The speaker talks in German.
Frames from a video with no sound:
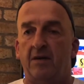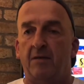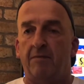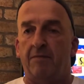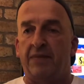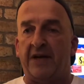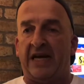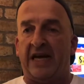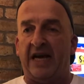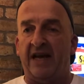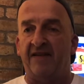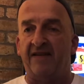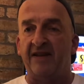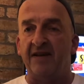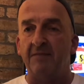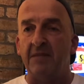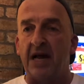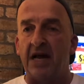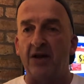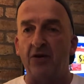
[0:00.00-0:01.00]

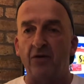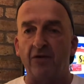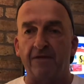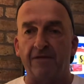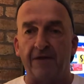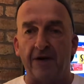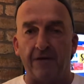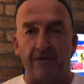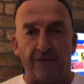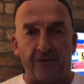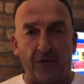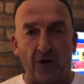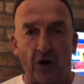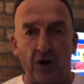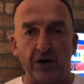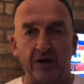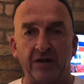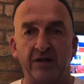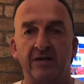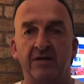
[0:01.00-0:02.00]
Pressemeldung
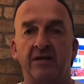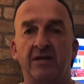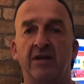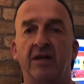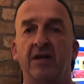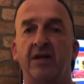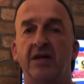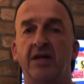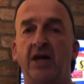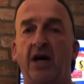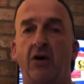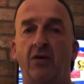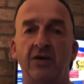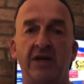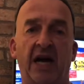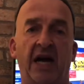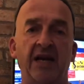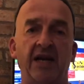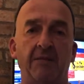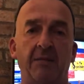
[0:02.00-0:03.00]
verfolgen. Ja,
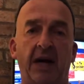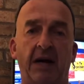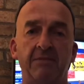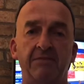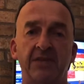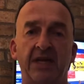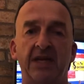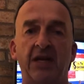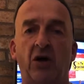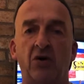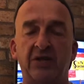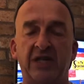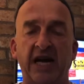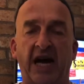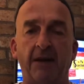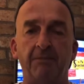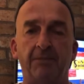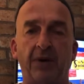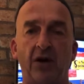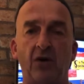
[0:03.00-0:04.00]
unter anderem haben denn auch die
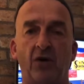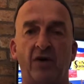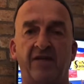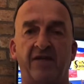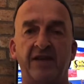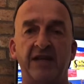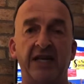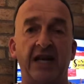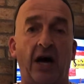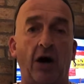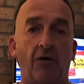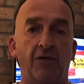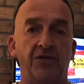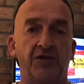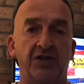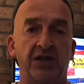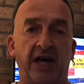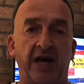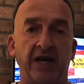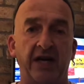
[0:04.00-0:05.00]
Handballluchse der
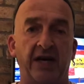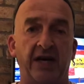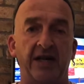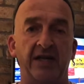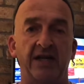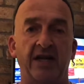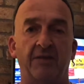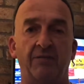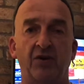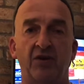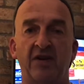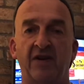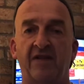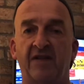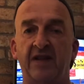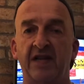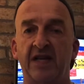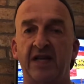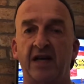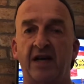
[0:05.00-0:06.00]
Aufsteiger in der
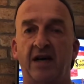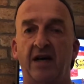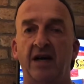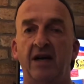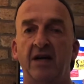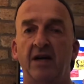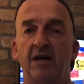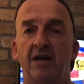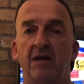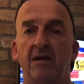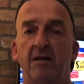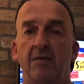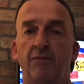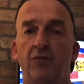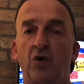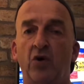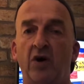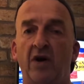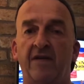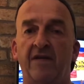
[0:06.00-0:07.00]
Bundesliga
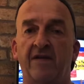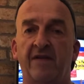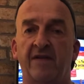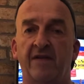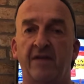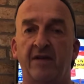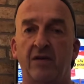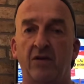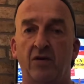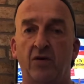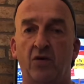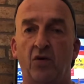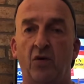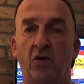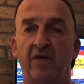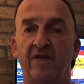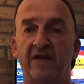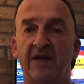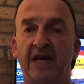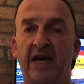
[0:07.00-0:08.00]
Buchholz
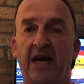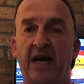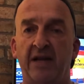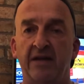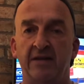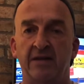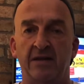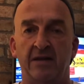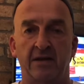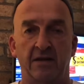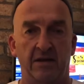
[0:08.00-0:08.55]
Rosengarten